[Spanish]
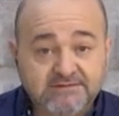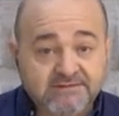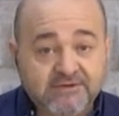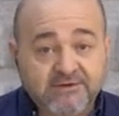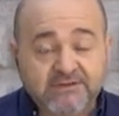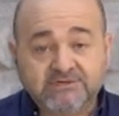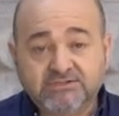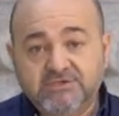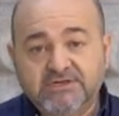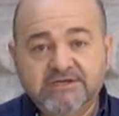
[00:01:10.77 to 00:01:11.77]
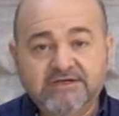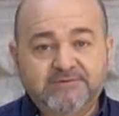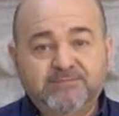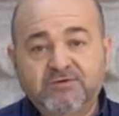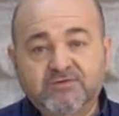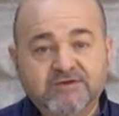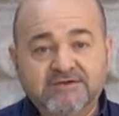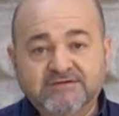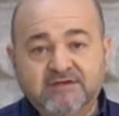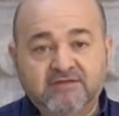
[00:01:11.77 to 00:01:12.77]
de regreso es por
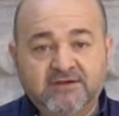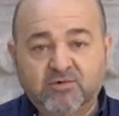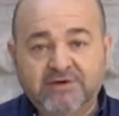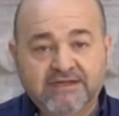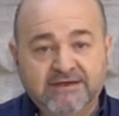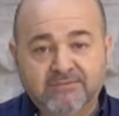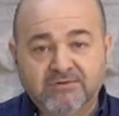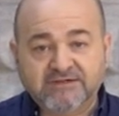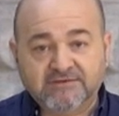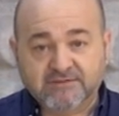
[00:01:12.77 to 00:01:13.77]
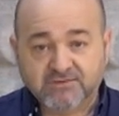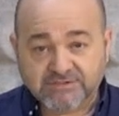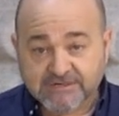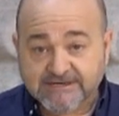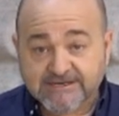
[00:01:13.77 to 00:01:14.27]
donde se circulan en ambos sentidos.